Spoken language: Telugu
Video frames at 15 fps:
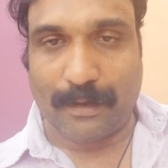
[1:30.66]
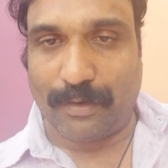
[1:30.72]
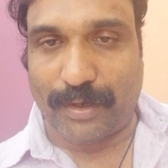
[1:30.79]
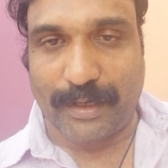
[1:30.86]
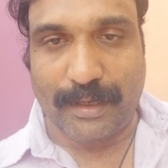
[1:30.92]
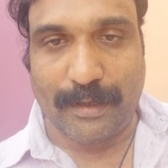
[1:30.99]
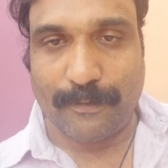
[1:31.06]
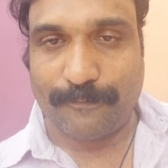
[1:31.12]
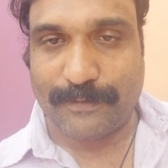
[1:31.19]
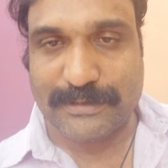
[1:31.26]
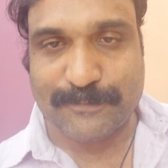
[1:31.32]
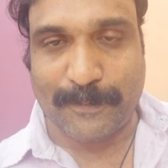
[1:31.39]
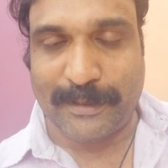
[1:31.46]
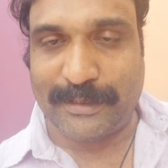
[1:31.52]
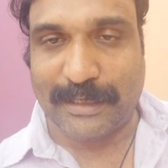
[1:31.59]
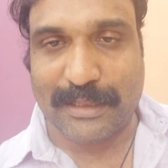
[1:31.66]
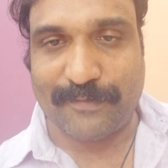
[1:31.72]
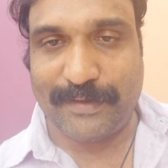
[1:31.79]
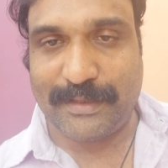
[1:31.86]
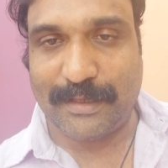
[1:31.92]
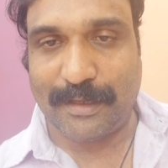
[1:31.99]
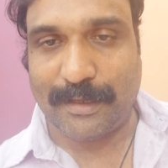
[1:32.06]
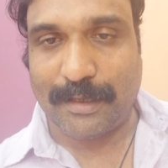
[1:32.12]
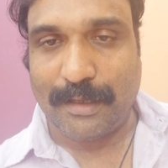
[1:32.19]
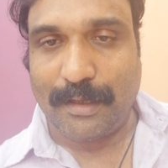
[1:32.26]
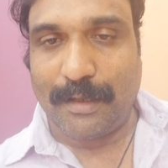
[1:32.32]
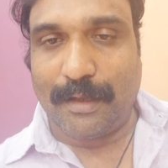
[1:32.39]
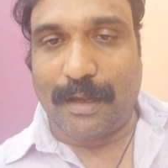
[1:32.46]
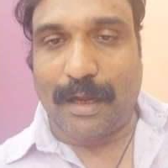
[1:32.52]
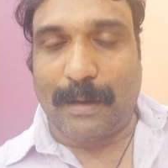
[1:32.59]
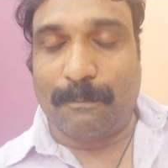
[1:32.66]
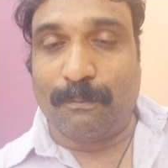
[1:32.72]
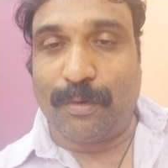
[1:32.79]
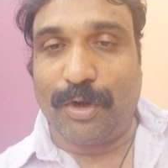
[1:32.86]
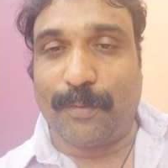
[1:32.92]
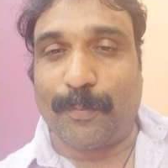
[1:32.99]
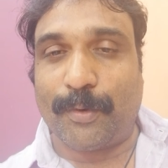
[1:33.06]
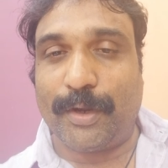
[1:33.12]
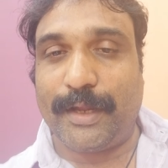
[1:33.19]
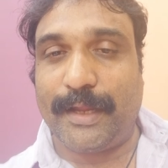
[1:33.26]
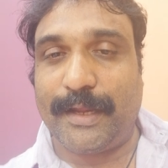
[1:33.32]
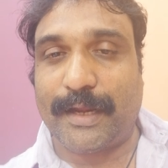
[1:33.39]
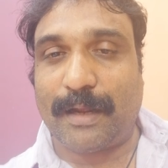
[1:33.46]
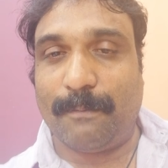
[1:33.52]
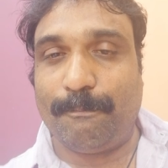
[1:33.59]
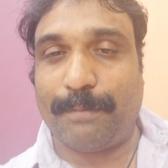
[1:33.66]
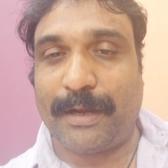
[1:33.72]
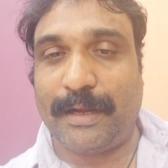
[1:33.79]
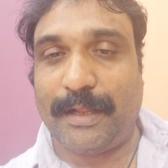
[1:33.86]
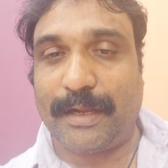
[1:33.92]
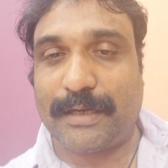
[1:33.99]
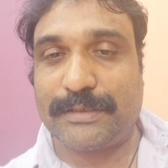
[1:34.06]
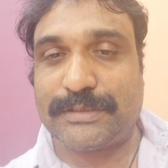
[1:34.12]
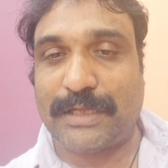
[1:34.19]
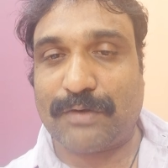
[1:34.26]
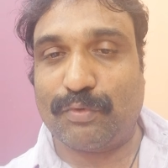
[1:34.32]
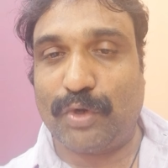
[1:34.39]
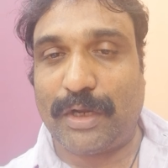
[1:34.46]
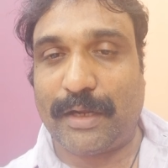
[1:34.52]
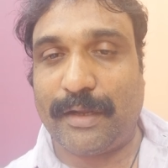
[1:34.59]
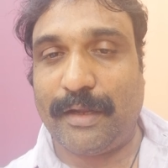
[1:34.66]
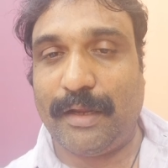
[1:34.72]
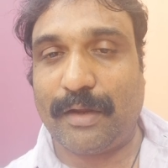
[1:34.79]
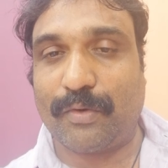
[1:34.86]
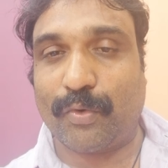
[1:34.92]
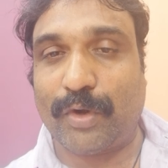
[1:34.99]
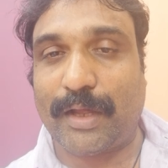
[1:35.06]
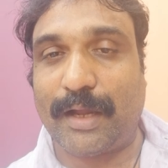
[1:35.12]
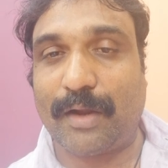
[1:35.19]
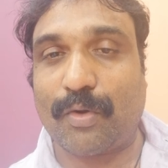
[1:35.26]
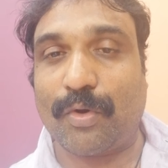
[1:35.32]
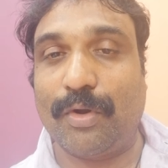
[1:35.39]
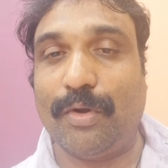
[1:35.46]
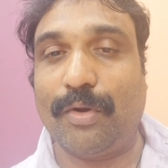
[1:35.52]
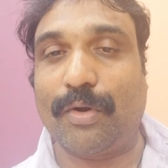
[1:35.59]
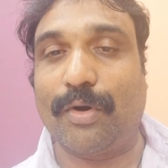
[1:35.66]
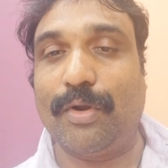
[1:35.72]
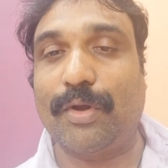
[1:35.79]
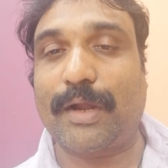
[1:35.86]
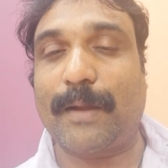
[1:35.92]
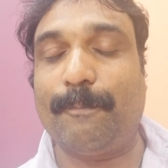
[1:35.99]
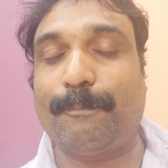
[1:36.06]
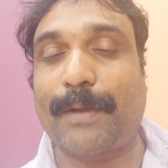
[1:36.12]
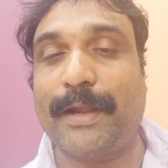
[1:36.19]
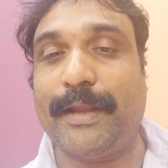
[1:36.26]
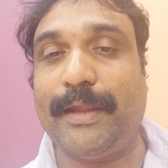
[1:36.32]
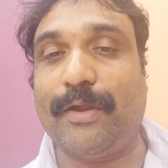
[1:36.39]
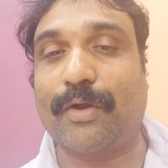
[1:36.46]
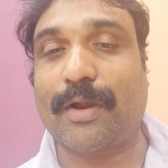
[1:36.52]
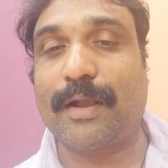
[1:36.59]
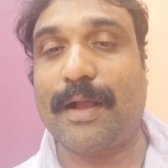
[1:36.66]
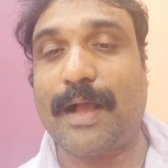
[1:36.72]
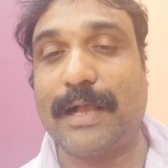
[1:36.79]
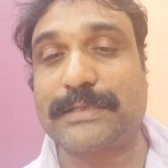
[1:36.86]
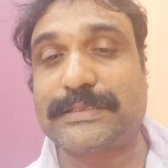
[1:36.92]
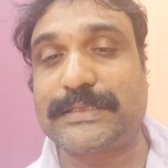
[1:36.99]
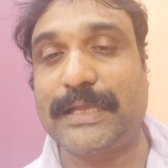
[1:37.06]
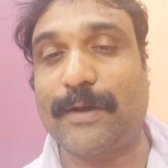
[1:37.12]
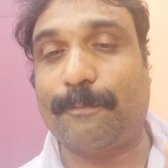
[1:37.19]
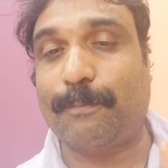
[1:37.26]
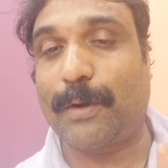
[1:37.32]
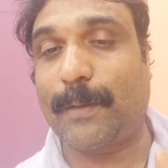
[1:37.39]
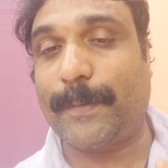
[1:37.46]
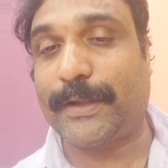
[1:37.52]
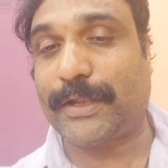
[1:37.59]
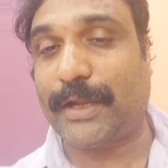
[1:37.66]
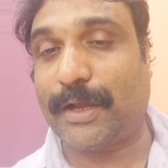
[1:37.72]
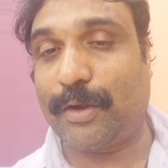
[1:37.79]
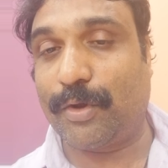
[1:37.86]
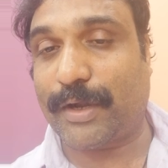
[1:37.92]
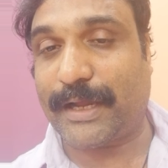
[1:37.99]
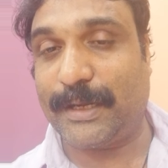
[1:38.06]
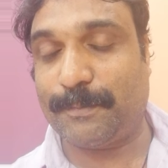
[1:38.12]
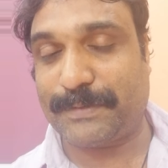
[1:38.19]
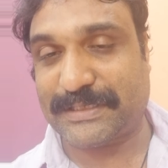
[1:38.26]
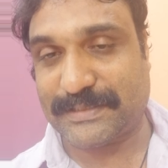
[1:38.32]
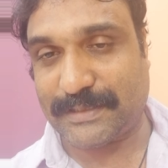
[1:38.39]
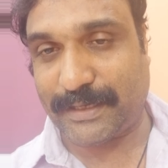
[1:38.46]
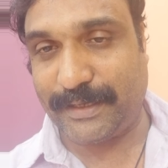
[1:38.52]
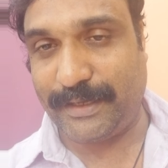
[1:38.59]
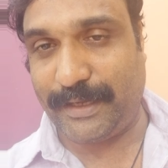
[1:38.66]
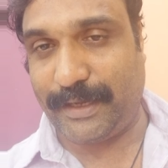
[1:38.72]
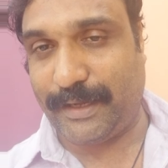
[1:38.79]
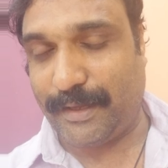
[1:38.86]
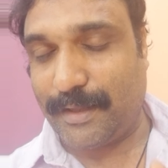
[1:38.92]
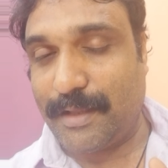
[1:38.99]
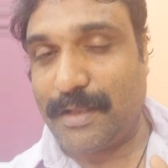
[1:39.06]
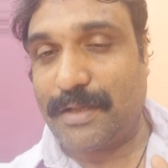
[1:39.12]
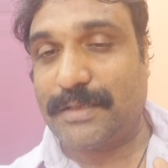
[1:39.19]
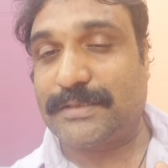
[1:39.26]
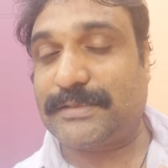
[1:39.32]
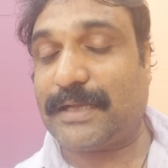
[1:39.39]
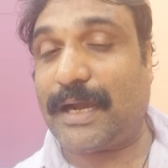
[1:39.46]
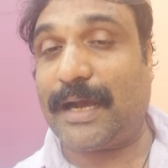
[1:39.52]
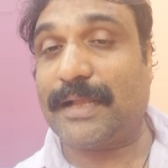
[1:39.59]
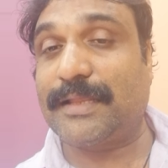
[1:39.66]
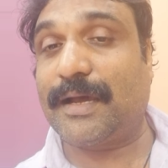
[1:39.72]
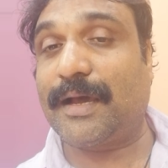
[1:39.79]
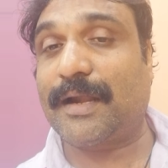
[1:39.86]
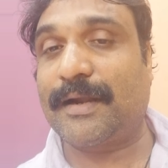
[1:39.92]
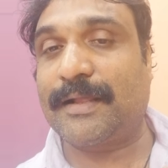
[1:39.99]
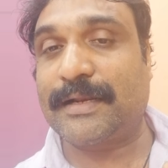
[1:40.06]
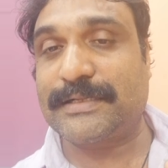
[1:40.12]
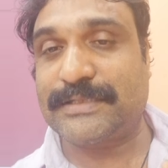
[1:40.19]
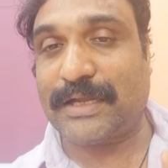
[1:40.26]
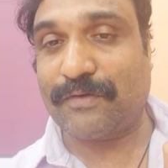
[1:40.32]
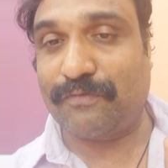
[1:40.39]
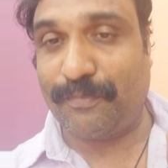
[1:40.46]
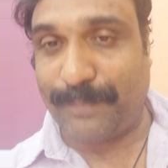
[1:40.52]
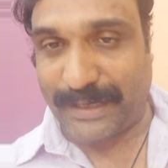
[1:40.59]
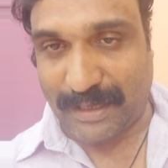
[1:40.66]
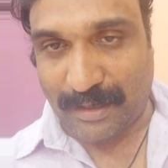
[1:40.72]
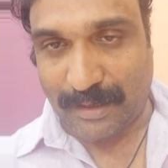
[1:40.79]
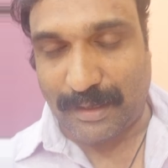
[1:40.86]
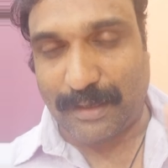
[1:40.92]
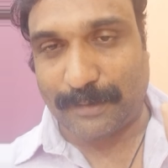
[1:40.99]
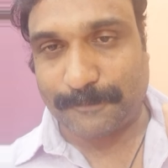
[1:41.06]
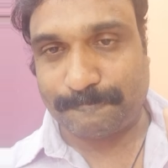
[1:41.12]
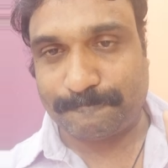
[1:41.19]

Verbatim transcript: ఓకేనా ఫస్ట్ పాయింట్ అర్థమైందా అమ్ముడు పోయే కంపెనీ రిజర్వులన్నీ కూడా కొనుగోలు కంపెనీ యొక్క ఆస్తి అప్పుల పట్టికలో కనిపిస్తాయి సాధారణ రిజర్వు మినహా